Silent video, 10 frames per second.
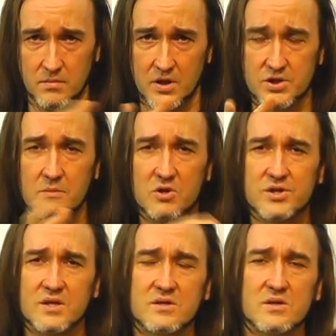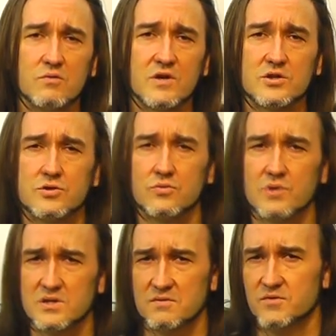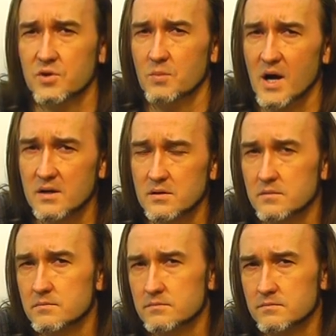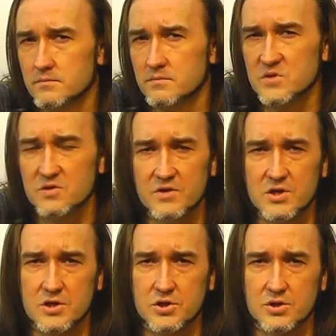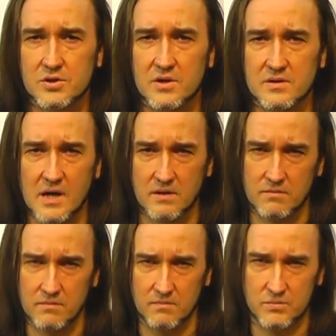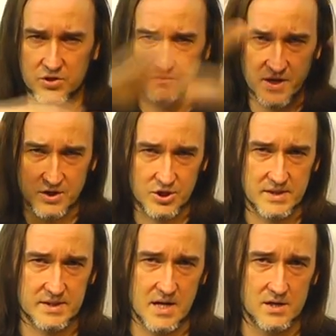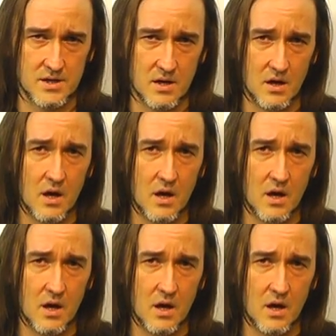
Gdzie można to zauważyć u nas w domach? Czy widzieliście to tak przy większej skali?